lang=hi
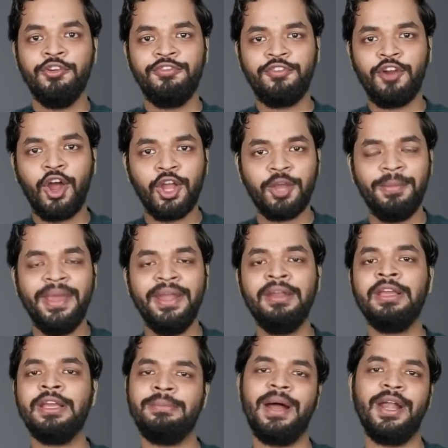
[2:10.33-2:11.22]

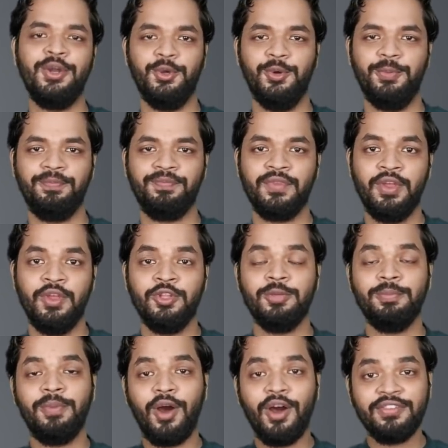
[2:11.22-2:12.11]
फ्रॉगमैन कमांडो
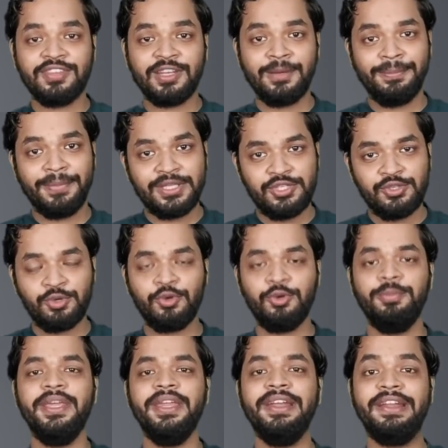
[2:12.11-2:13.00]
तो बहुत सारे बच्चों
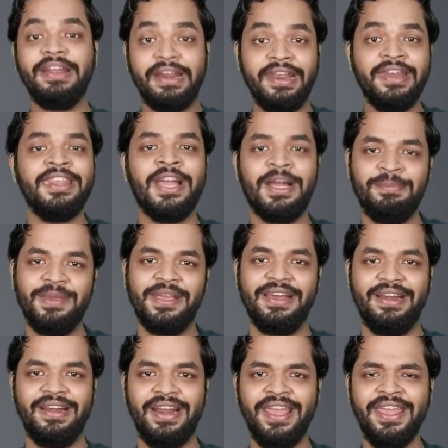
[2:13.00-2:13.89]
को भी ट्रेन यहाँ पे
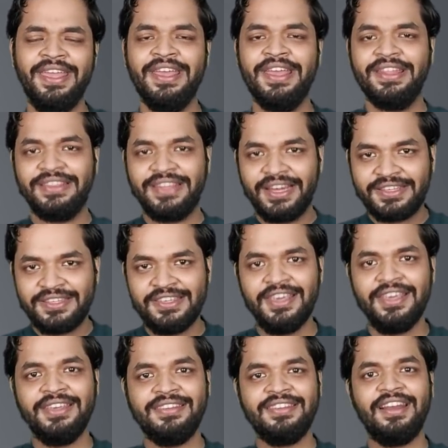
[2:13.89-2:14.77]
कर रहा है ताकि
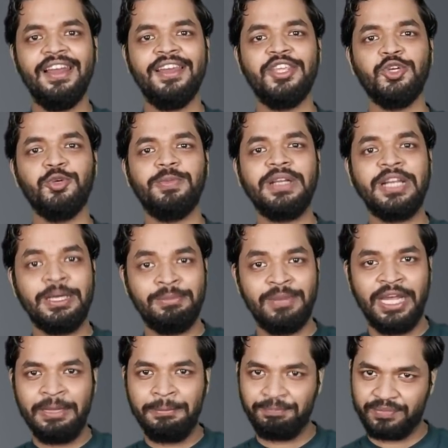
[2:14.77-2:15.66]
ये इसराइल के ऊपर
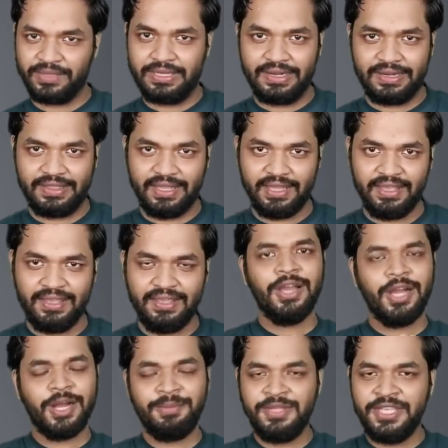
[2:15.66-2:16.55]
हमला कर दे
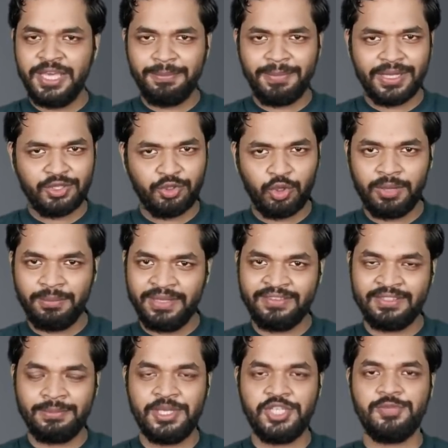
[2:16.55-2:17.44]
अब ये बात तो हमें
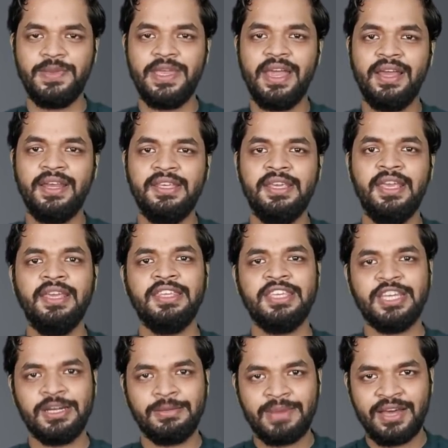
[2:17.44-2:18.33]
समझ में आ रही है
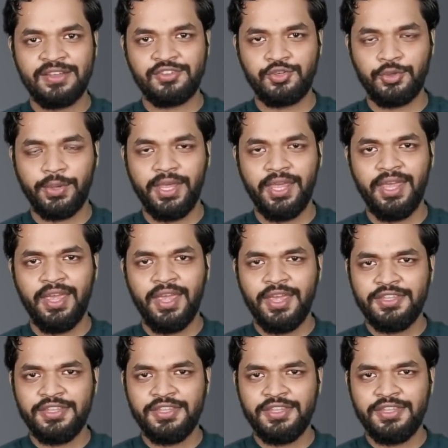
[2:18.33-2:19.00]
कि हमास जो है